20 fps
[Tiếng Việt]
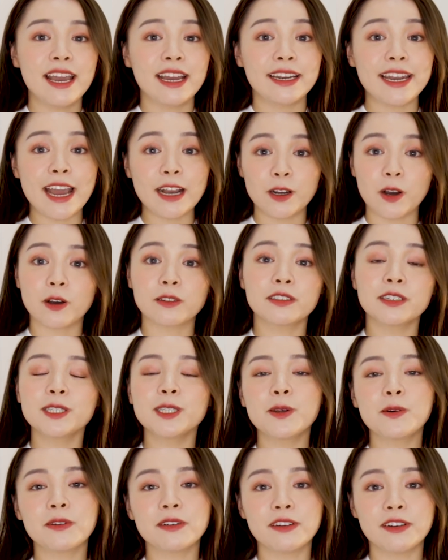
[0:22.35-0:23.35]
đã có rất
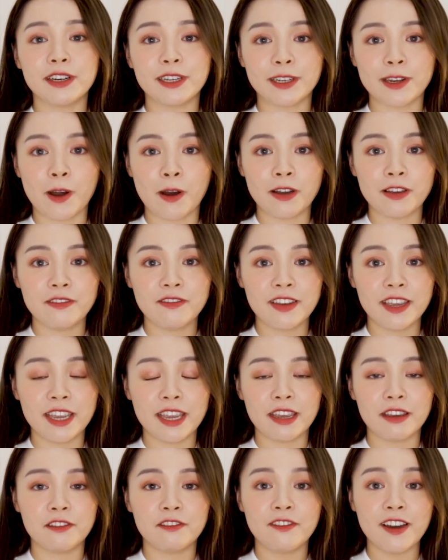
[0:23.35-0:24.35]
nhiều người nói
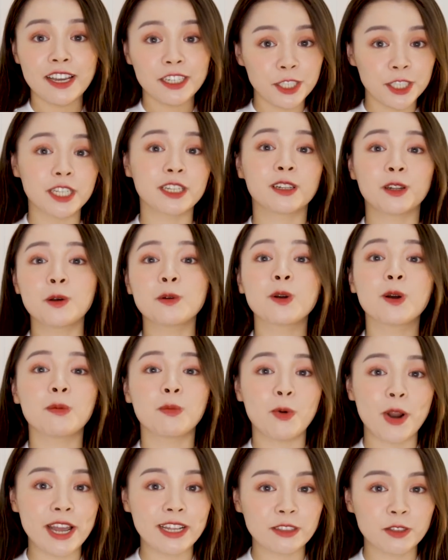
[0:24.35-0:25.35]
về fashion local
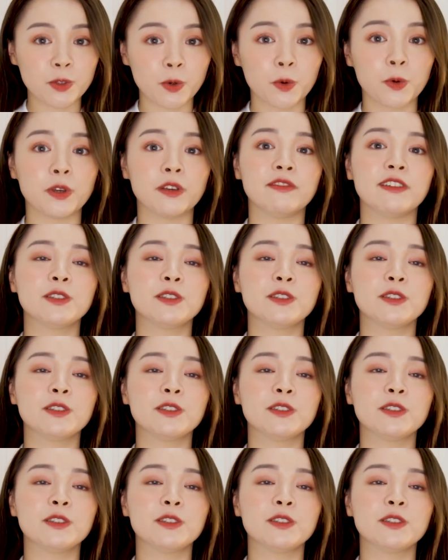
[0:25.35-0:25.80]
brand rồi.